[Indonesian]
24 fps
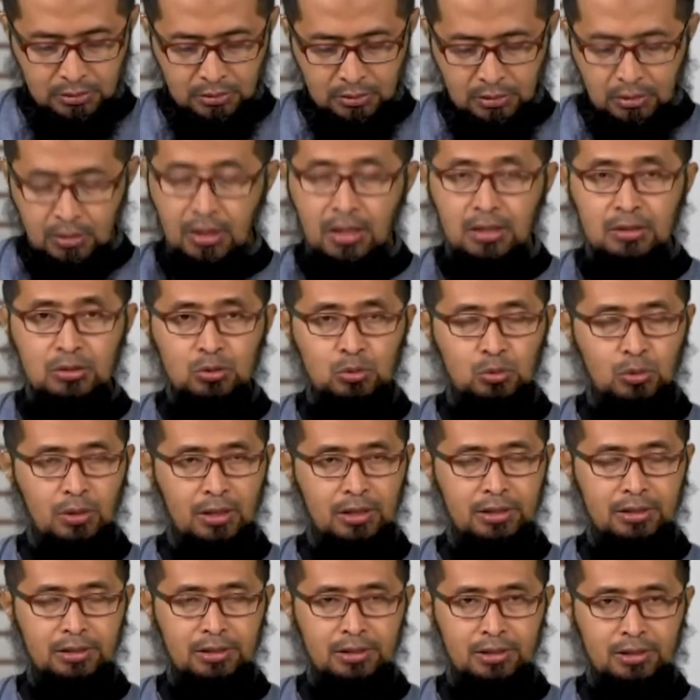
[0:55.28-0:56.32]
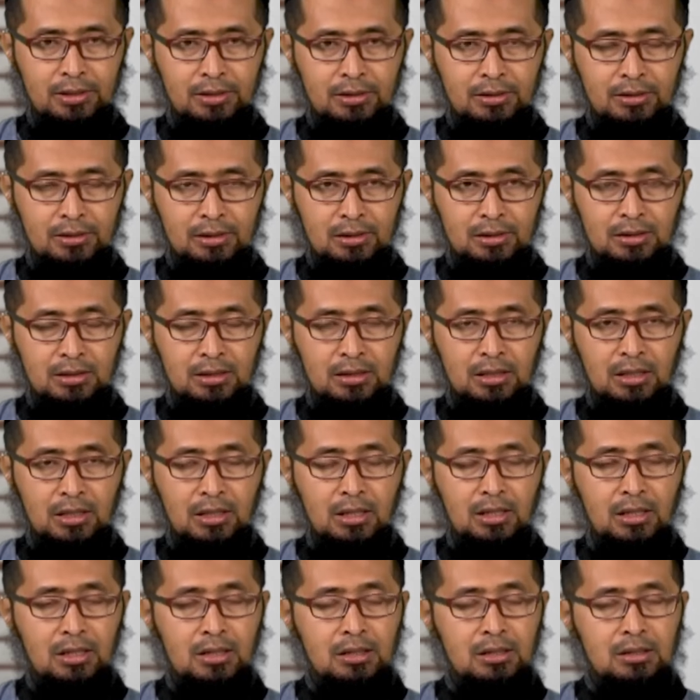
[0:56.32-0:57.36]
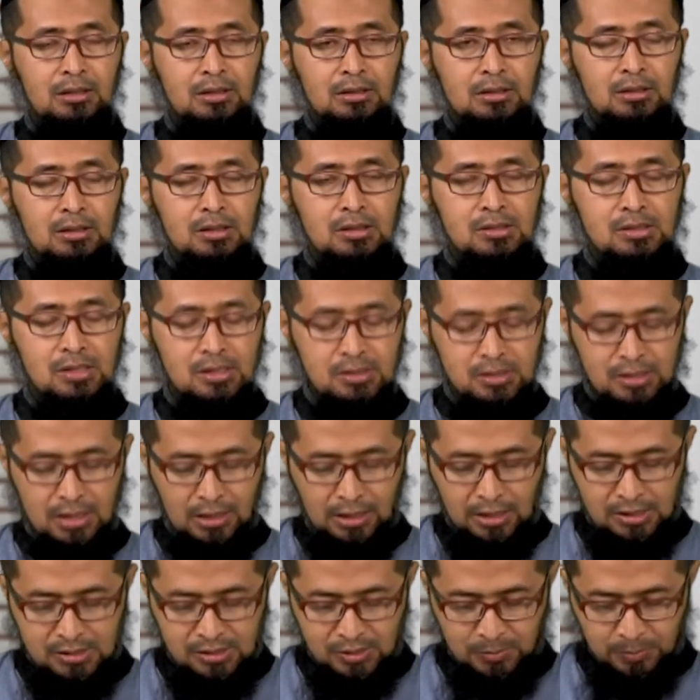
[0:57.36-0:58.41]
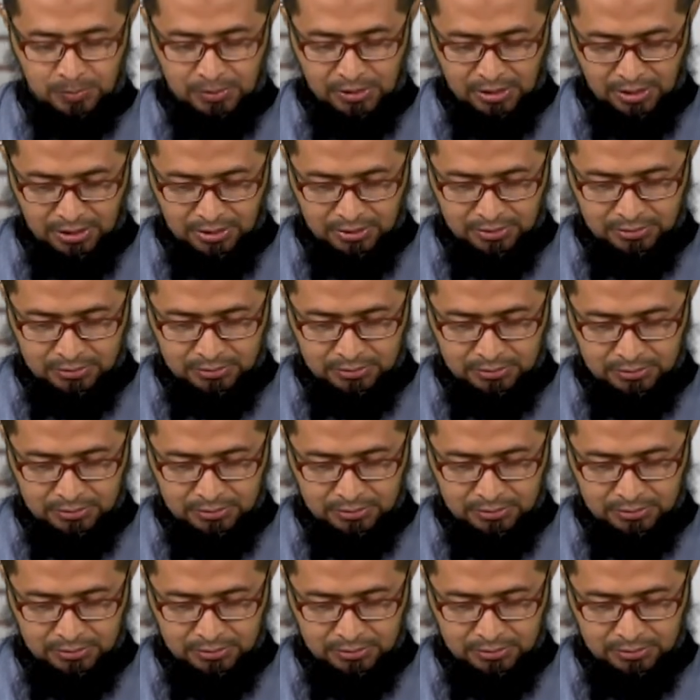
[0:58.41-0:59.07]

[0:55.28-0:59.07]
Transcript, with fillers: orang tua Anda ketika secara sepihak